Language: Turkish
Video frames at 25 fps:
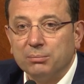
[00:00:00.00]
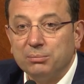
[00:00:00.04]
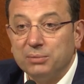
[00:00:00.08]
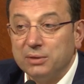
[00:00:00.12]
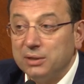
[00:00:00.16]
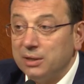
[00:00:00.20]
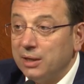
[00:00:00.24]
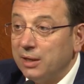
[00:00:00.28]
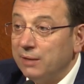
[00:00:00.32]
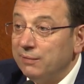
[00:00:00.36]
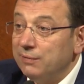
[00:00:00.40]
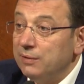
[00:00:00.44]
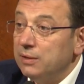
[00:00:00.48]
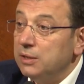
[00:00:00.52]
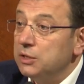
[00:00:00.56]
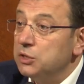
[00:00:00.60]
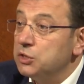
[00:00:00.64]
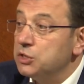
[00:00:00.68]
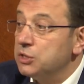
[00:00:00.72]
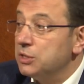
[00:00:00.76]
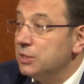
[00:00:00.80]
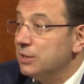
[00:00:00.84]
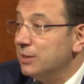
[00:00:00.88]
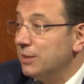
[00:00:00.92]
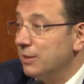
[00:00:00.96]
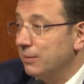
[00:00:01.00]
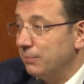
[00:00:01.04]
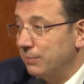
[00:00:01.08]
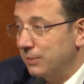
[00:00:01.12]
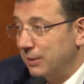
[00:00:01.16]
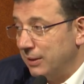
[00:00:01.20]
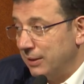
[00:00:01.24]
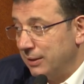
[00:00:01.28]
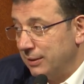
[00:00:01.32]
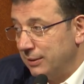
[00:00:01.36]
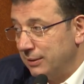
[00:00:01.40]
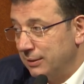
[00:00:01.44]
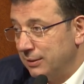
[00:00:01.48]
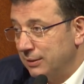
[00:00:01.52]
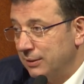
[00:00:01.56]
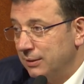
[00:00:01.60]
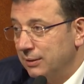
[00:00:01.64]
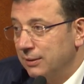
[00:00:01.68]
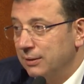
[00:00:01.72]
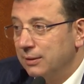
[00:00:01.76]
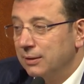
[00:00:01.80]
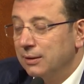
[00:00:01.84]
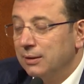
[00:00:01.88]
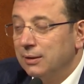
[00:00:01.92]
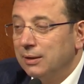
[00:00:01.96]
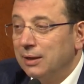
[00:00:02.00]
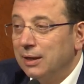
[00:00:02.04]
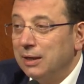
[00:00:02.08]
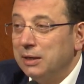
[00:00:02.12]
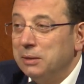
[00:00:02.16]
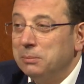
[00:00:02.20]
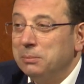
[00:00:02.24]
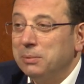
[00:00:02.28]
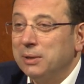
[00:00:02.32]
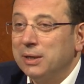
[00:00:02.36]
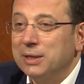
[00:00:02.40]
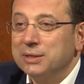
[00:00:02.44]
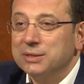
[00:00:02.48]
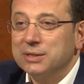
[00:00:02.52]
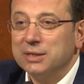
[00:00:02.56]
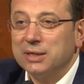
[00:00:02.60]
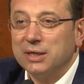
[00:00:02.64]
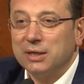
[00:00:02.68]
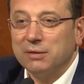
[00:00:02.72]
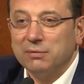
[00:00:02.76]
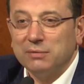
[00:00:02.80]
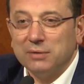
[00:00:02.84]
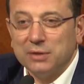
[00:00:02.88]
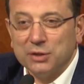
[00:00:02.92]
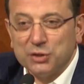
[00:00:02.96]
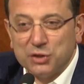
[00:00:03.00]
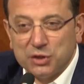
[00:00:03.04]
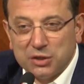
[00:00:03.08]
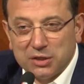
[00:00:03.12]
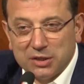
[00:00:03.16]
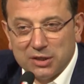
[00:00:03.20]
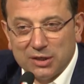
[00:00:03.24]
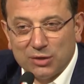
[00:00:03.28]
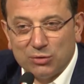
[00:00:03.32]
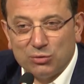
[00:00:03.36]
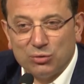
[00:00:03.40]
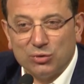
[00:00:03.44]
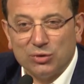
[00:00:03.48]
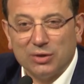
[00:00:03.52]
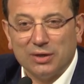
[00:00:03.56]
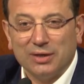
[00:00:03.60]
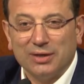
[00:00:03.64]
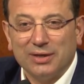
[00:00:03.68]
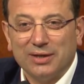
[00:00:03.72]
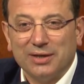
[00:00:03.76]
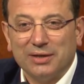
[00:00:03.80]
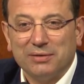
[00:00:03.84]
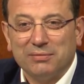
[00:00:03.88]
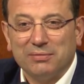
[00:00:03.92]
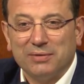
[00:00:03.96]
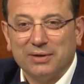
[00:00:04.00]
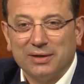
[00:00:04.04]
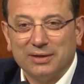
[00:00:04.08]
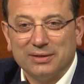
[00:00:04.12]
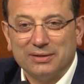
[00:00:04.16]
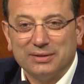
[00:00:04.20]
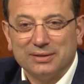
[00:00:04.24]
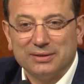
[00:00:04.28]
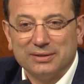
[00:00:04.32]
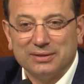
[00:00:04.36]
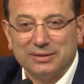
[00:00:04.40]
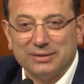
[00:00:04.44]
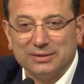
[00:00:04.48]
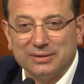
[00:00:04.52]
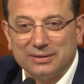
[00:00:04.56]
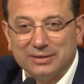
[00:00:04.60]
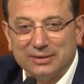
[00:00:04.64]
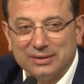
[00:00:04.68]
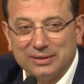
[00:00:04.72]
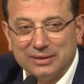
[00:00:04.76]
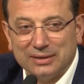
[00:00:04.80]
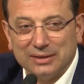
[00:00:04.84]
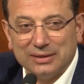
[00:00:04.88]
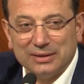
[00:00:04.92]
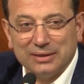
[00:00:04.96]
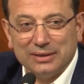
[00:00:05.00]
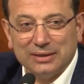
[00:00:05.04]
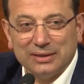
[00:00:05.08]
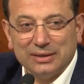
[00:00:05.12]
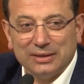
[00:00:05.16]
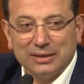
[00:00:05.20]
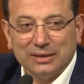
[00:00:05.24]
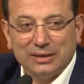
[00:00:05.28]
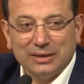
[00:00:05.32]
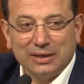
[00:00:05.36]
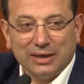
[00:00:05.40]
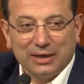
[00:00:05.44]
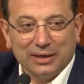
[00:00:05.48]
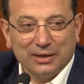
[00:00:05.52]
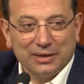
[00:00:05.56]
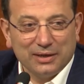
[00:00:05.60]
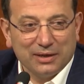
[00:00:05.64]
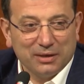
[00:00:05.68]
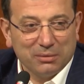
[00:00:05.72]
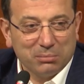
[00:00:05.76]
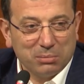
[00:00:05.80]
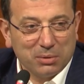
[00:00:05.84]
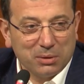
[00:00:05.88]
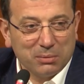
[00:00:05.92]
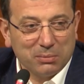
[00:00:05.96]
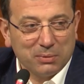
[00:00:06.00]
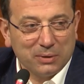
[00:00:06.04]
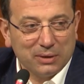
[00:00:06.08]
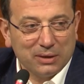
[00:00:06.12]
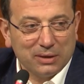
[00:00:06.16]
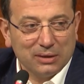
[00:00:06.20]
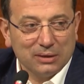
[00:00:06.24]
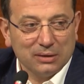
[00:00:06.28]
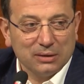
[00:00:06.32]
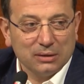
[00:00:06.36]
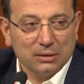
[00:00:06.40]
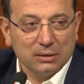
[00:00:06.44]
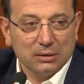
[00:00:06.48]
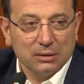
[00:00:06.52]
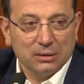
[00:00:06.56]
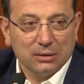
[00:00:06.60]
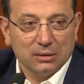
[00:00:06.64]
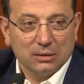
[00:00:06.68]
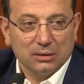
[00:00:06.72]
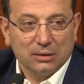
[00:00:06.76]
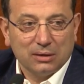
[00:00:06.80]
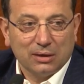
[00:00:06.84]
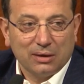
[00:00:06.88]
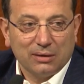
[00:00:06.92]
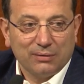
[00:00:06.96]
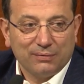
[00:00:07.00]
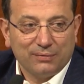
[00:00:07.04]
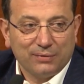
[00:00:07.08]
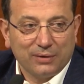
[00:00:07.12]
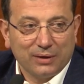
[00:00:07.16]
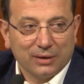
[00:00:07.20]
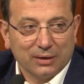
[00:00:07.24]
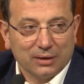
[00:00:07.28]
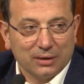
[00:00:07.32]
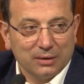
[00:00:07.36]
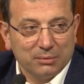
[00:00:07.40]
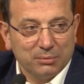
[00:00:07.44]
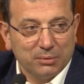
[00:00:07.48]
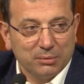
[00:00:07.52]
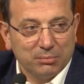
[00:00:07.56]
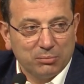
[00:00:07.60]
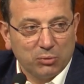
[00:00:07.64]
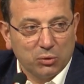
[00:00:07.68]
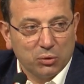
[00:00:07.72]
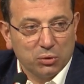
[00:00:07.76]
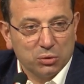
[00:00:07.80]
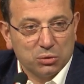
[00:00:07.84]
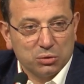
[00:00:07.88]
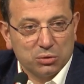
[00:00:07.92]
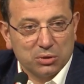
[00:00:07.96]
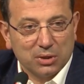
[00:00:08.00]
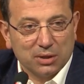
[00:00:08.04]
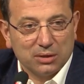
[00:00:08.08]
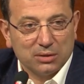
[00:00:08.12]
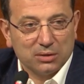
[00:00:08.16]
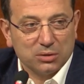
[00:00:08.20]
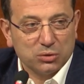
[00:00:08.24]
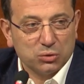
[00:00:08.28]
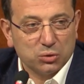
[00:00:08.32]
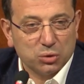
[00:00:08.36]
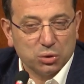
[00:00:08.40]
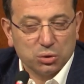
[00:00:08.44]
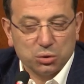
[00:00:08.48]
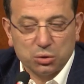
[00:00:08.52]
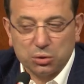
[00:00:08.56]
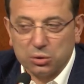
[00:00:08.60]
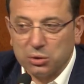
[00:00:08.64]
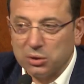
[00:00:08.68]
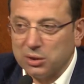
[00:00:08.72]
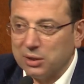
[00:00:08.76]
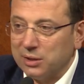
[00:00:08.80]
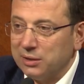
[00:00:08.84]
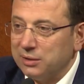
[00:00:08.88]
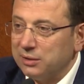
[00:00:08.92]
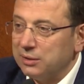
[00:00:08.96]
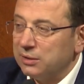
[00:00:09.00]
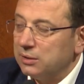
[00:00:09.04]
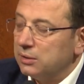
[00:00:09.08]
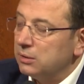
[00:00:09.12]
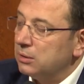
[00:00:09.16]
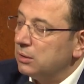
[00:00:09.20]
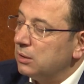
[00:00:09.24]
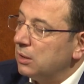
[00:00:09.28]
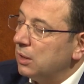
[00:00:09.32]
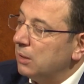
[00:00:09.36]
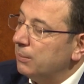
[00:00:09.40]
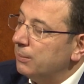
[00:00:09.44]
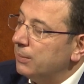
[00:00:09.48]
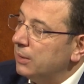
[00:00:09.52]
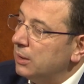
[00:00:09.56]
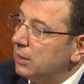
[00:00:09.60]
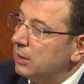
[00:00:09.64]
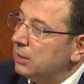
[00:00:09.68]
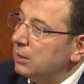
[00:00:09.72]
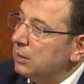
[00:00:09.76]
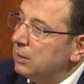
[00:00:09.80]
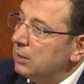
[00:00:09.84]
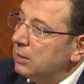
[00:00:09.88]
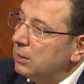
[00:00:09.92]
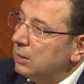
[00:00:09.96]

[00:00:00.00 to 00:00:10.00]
Bir evin içinde bile. Hani bazen evin içinde kurallar vardır. Anne baba e, daha farklı bir boyuttadır çocuklar ama